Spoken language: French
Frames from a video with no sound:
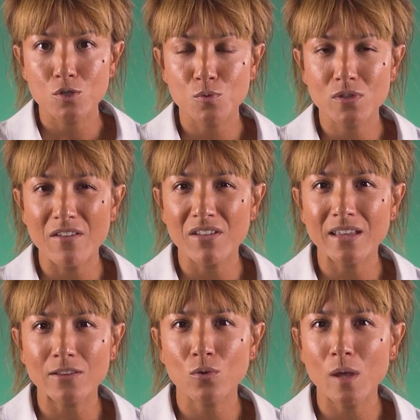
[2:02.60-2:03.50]
Je pense qu'à
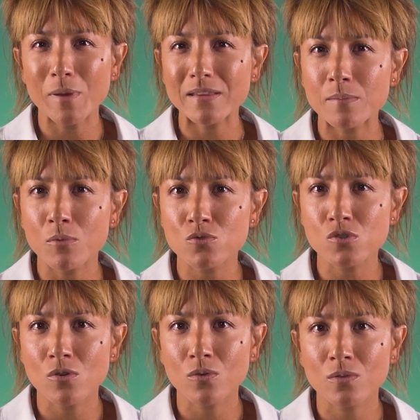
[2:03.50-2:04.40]
24 ans, il n'y a pas tellement de
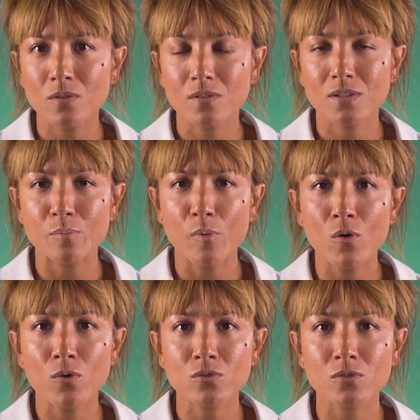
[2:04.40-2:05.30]
gens qui
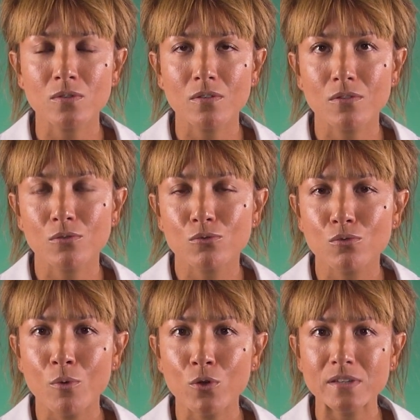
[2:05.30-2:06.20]
pensent qu'une
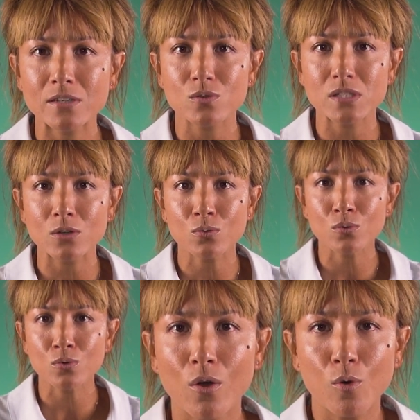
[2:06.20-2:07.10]
tumeur c'est
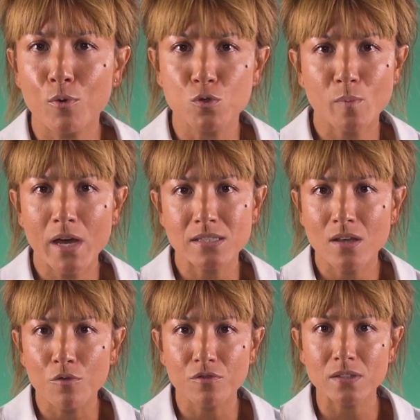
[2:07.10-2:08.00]
cancéreux. Euh, on pense pas à
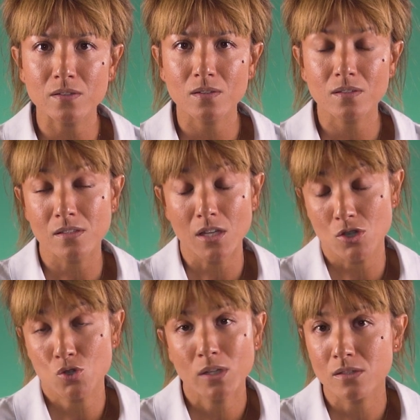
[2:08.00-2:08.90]
ça en fait. C'est ça qui
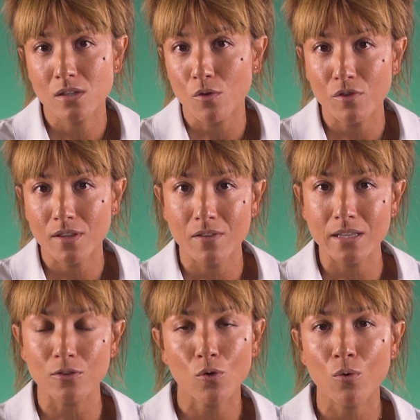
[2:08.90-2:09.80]
est chouette, c'est qu'en fait à
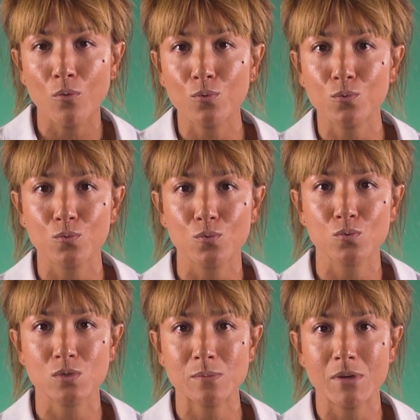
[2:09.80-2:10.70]
24 ans, on,
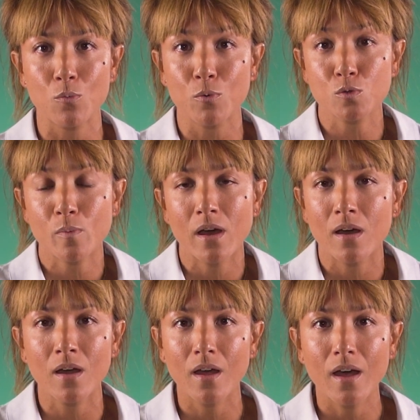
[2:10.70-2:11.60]
on, pense pas
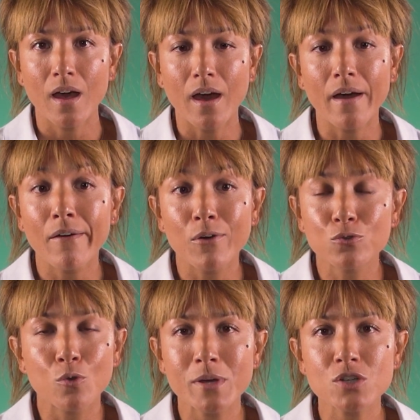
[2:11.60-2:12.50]
à, euh,
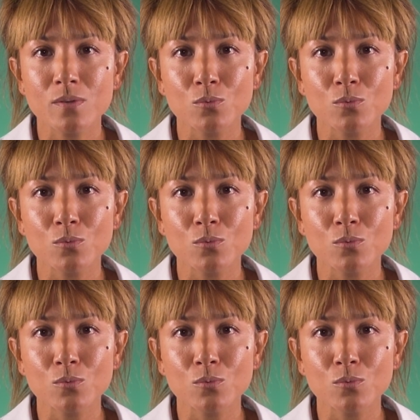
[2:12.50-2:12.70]
demain je vais